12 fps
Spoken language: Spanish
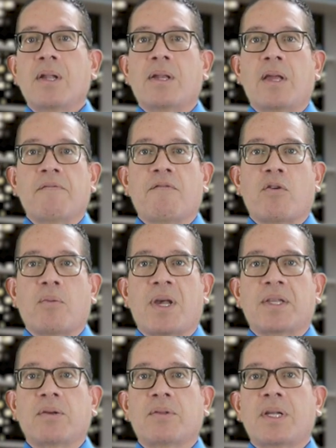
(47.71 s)
La
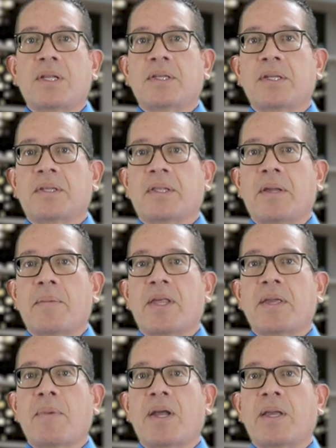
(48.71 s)
información del
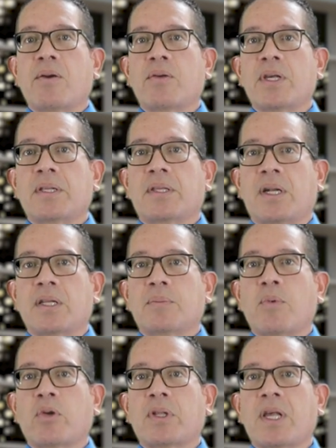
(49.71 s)
sistema de manejo de
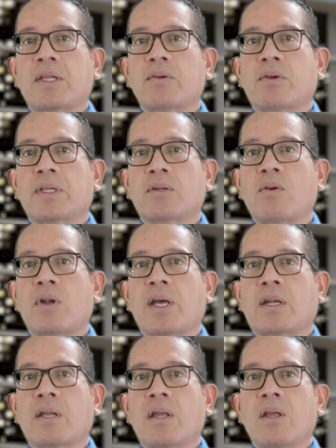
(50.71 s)
transportación
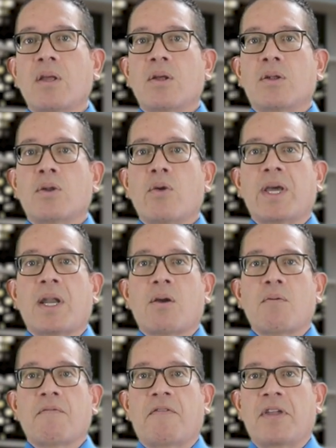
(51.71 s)
escolar no era
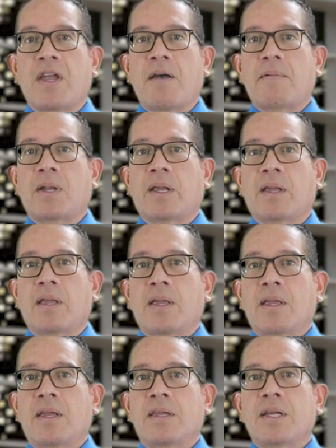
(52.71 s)
confiable
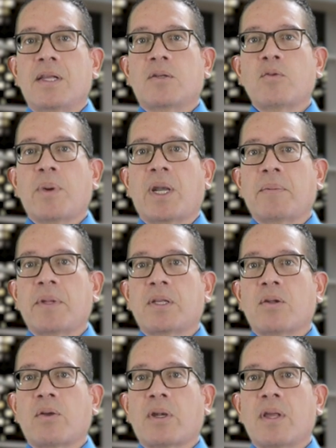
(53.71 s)
y el
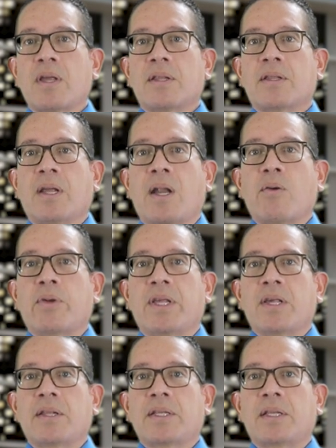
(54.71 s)
supervisor de la
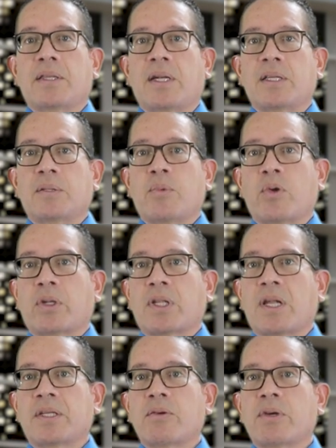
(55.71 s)
unidad de
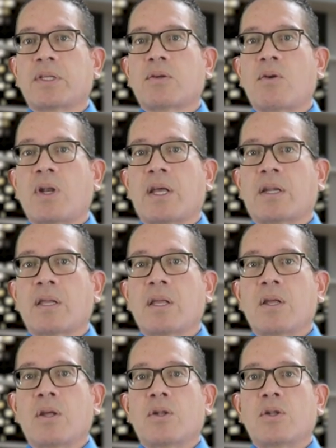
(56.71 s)
transportación escolar
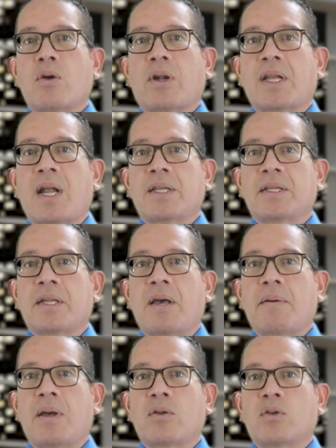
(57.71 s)
no
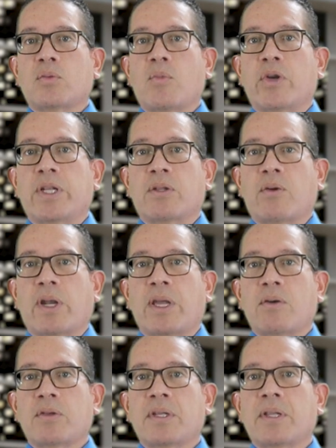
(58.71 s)
realizaba los
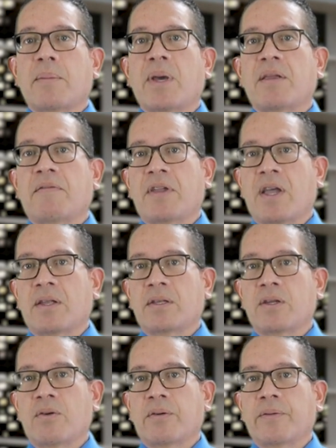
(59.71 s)
monitoreos de
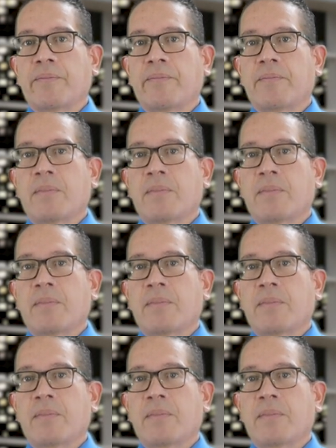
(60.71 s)
verificación.